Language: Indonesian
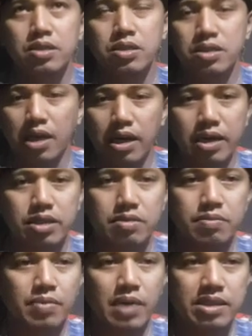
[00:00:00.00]
sangat
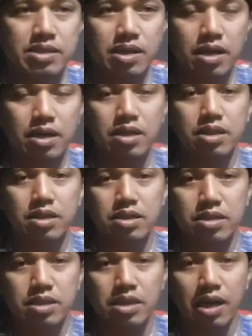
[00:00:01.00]
banyak eh,
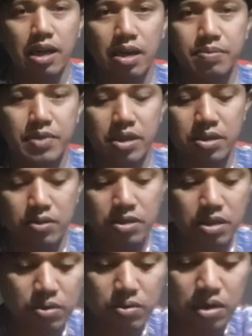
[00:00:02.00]
dialami atau
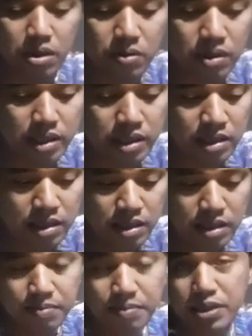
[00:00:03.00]
dikeluhkan oleh
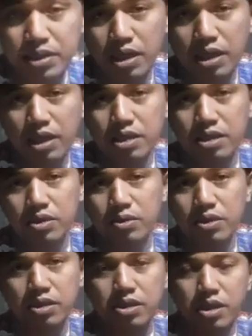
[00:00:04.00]
masyarakat
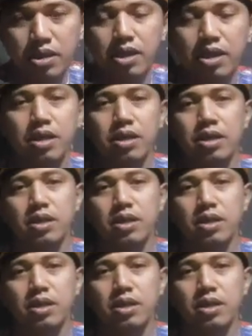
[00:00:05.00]
Indonesia ya